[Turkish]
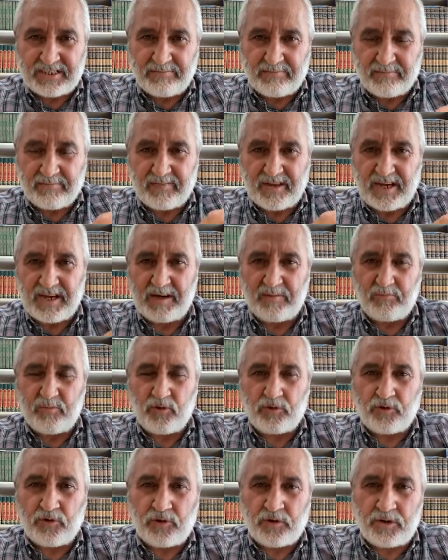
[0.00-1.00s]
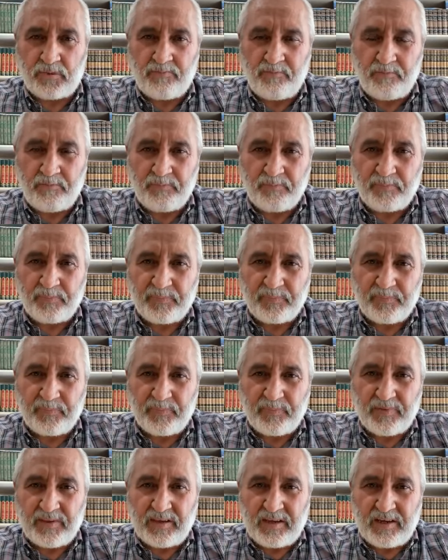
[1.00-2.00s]
bizim e, bugün
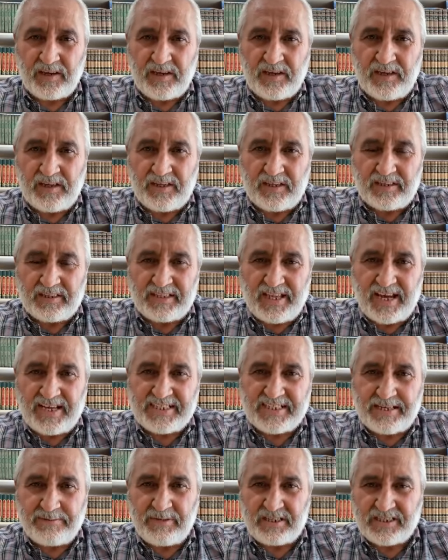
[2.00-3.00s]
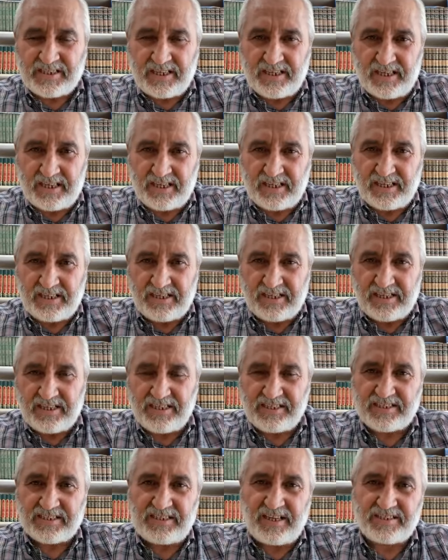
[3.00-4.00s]
dersimizi
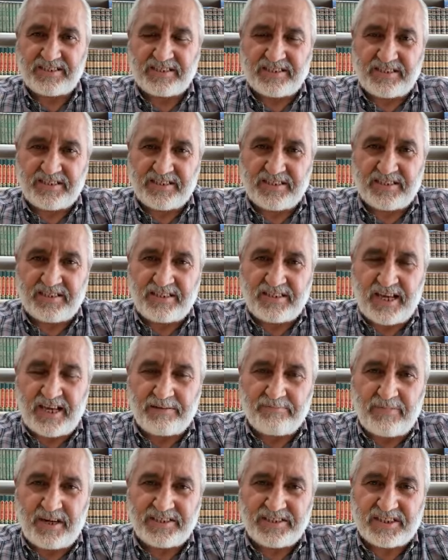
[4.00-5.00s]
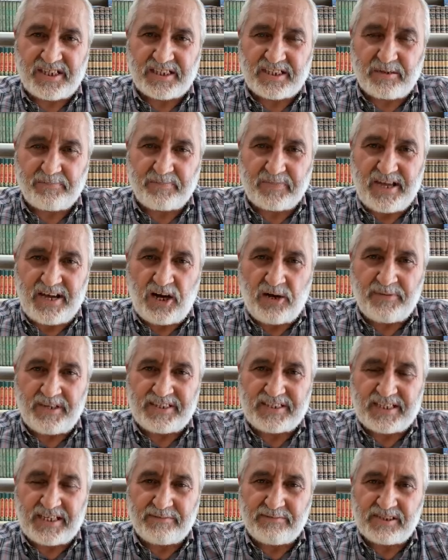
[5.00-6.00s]
isnat zincirinden başlatıp devam
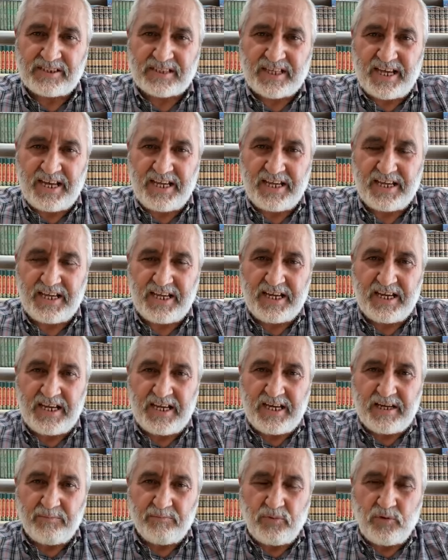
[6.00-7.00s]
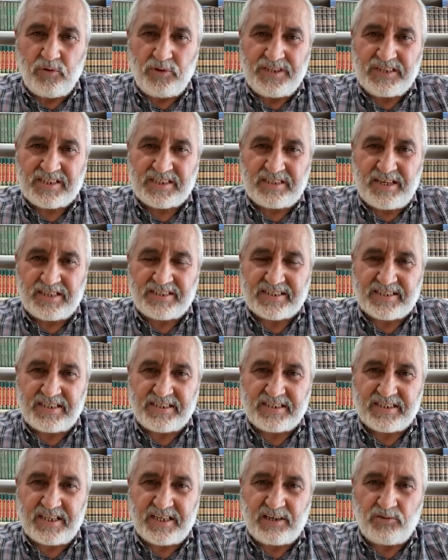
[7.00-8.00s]
ettiğimizde bu isnat
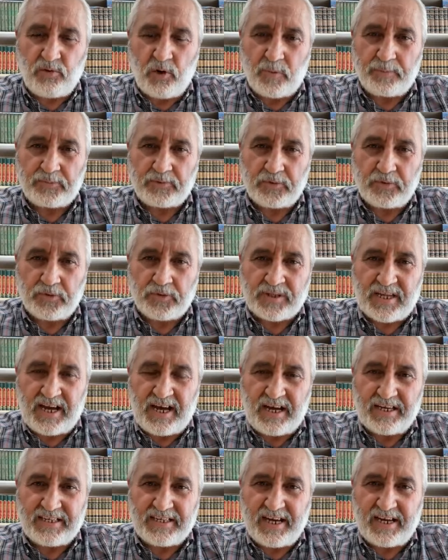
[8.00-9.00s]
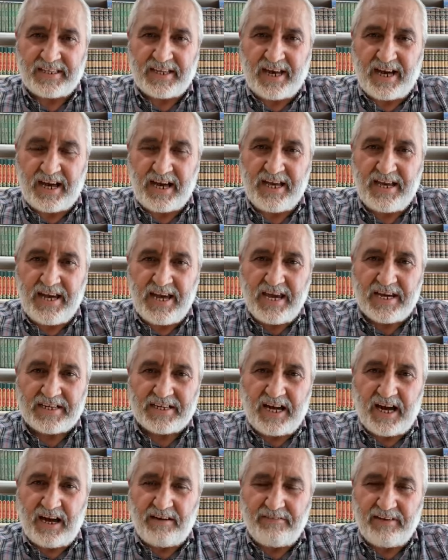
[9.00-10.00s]
zinciri koptuğunda ya da
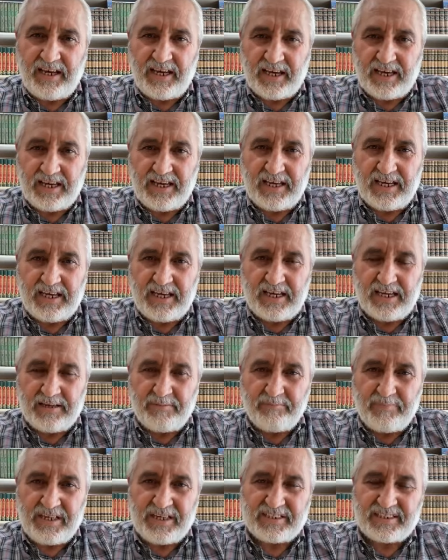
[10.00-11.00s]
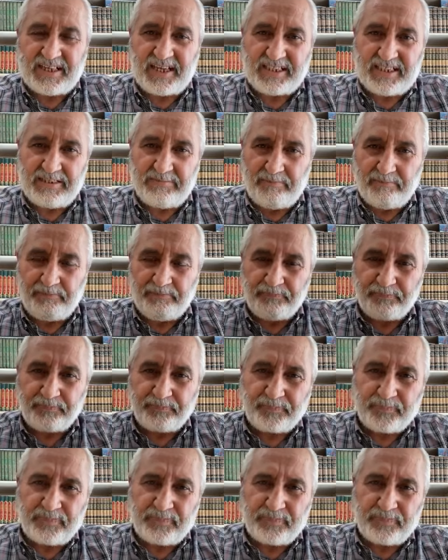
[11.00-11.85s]
ravi bir takım